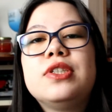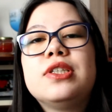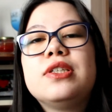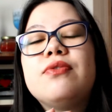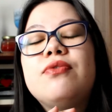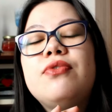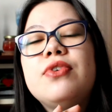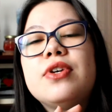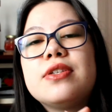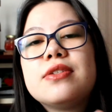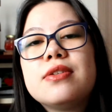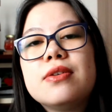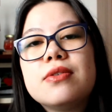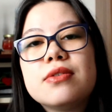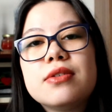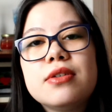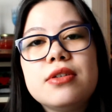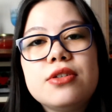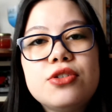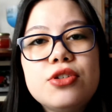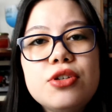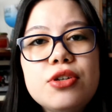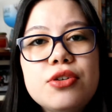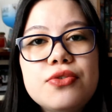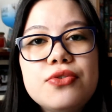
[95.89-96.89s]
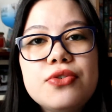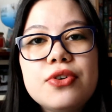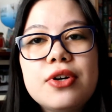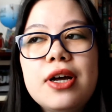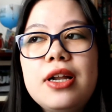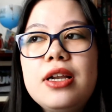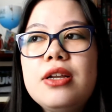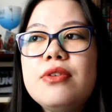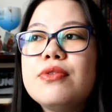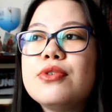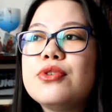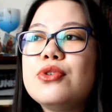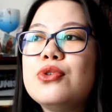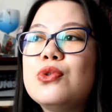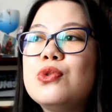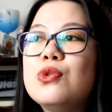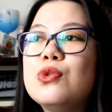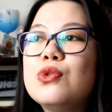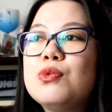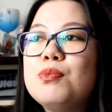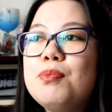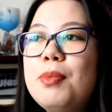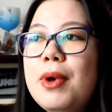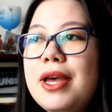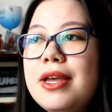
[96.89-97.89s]
ficção científica, livros de
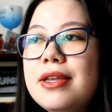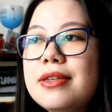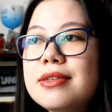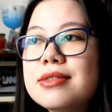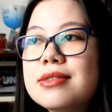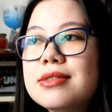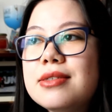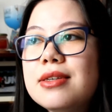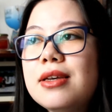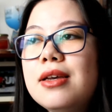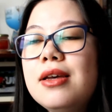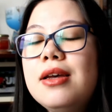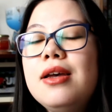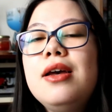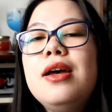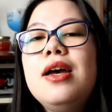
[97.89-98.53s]
suspense,